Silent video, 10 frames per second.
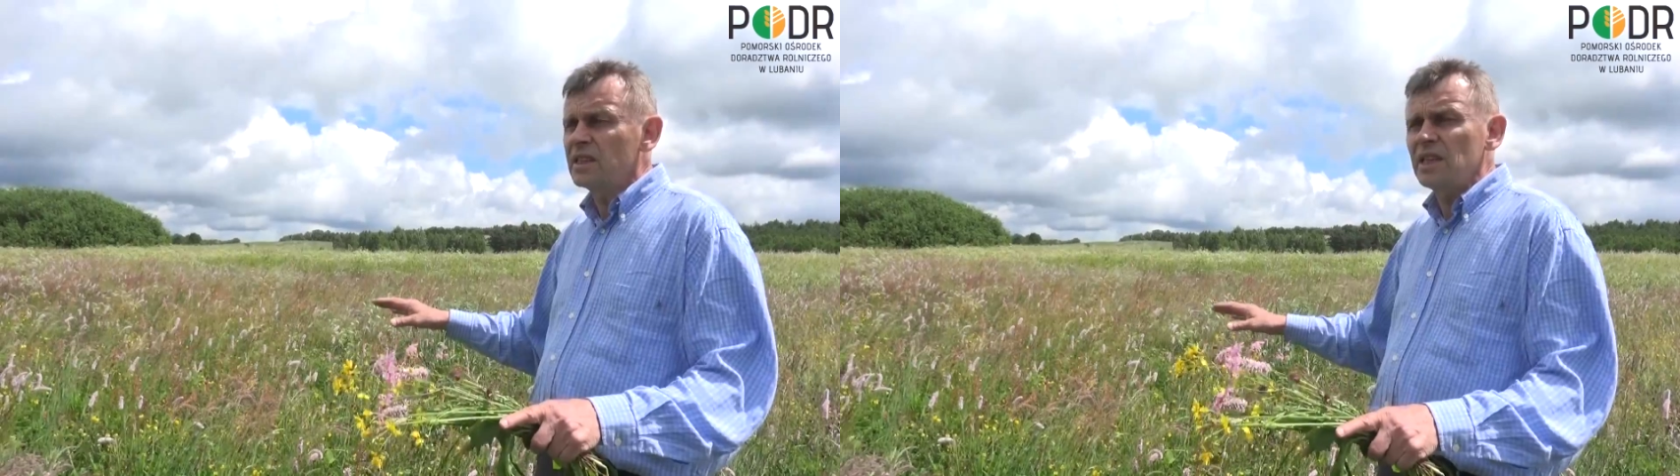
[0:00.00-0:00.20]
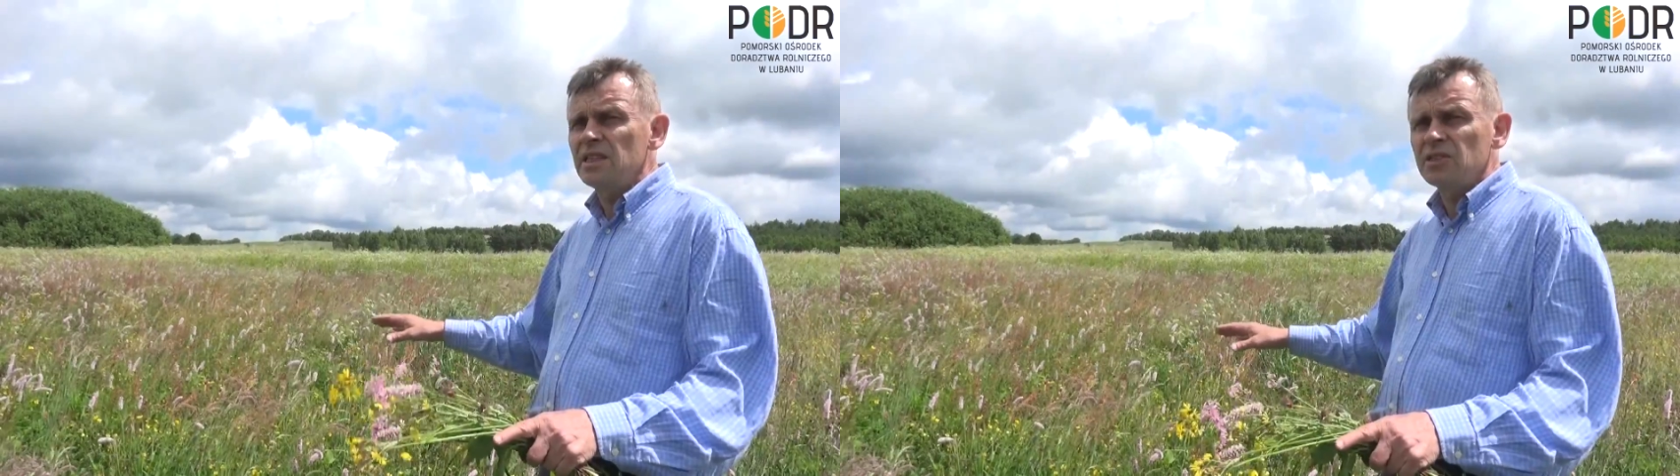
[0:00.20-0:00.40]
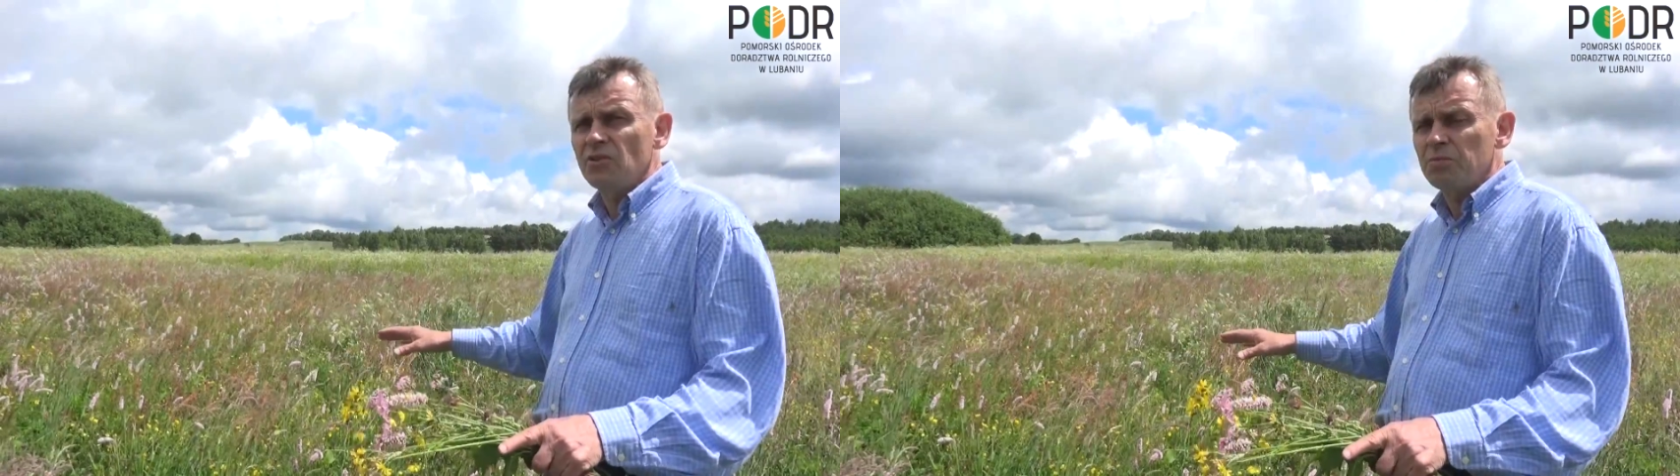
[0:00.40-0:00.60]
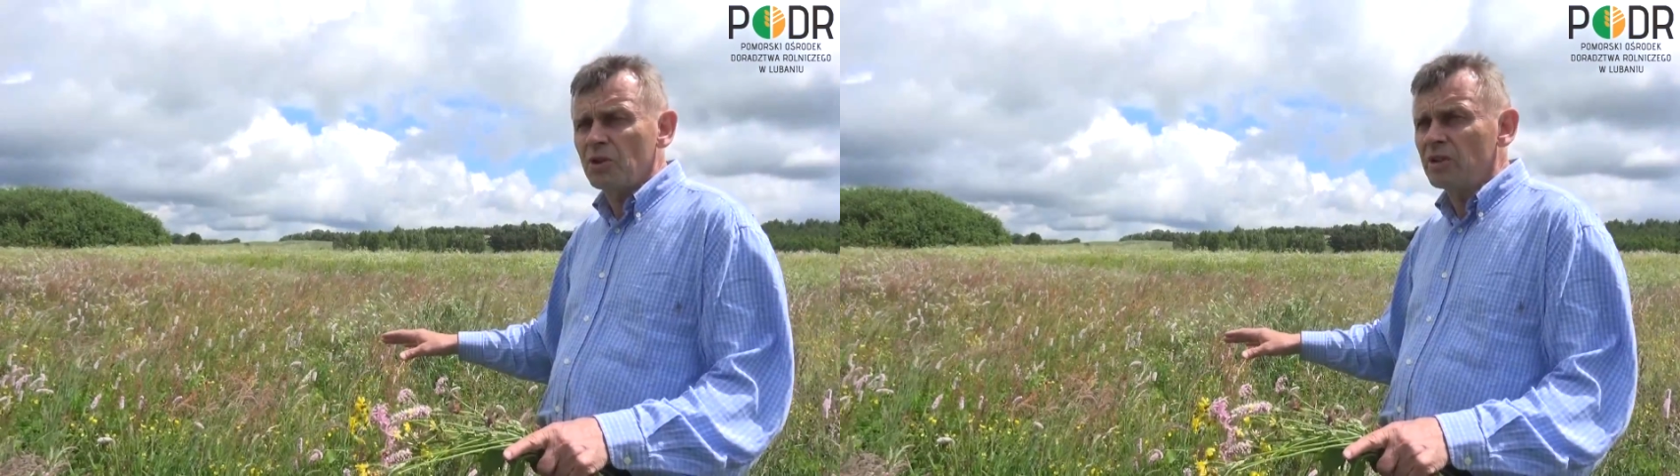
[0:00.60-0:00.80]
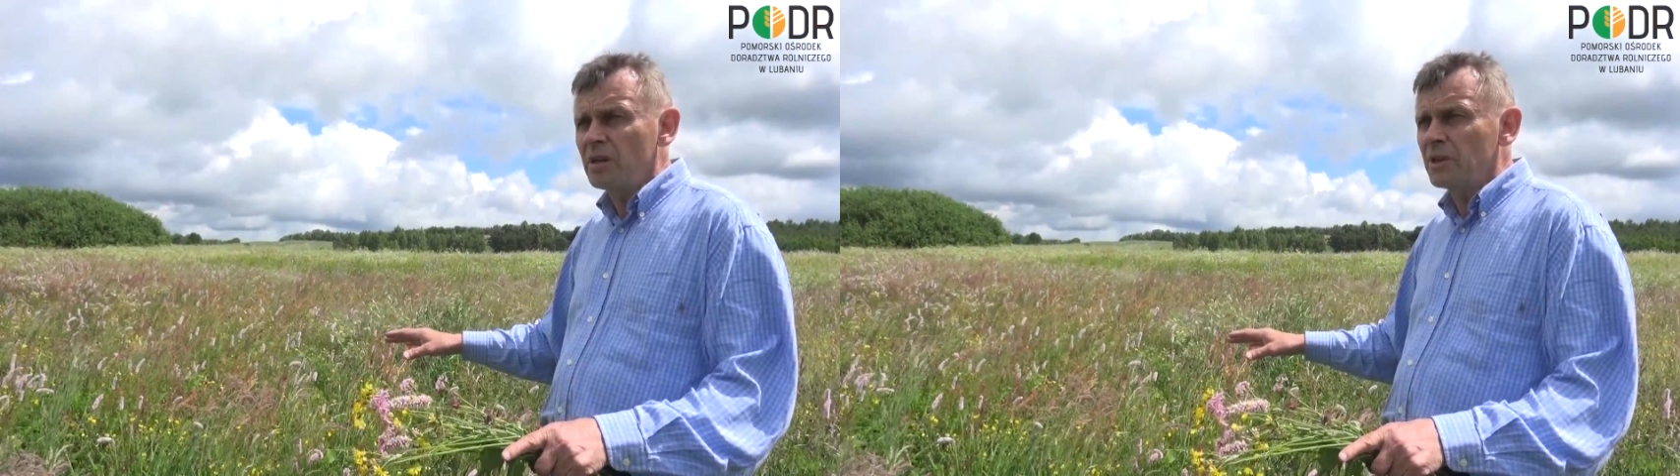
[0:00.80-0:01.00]
Te nie są w
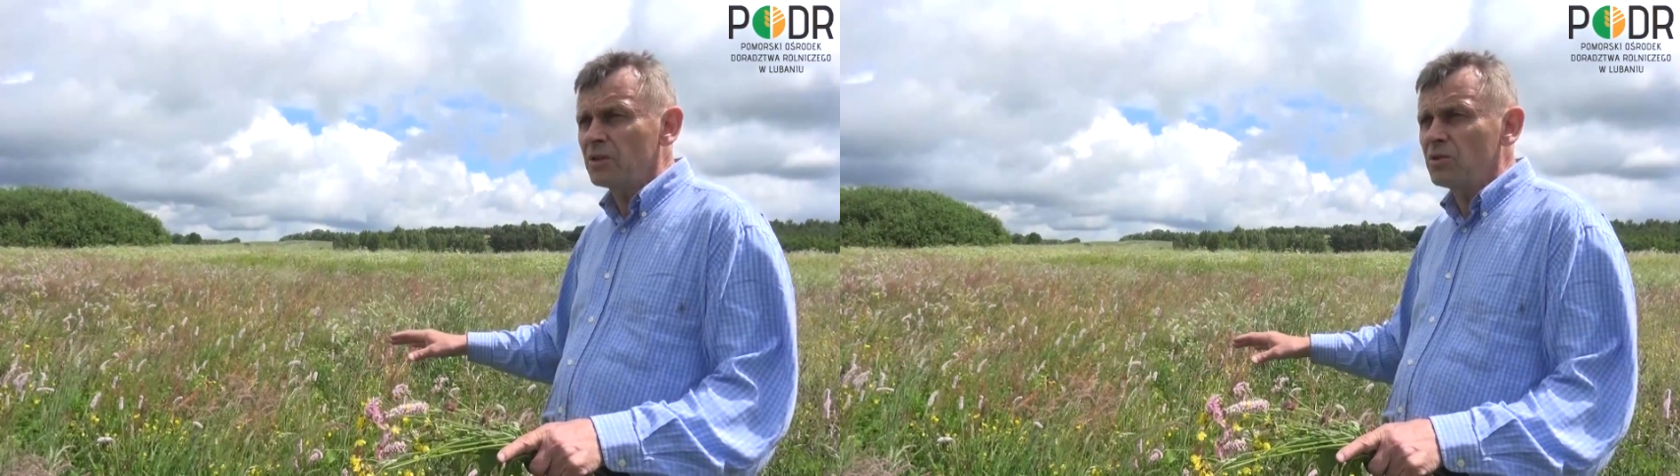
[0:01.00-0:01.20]
programach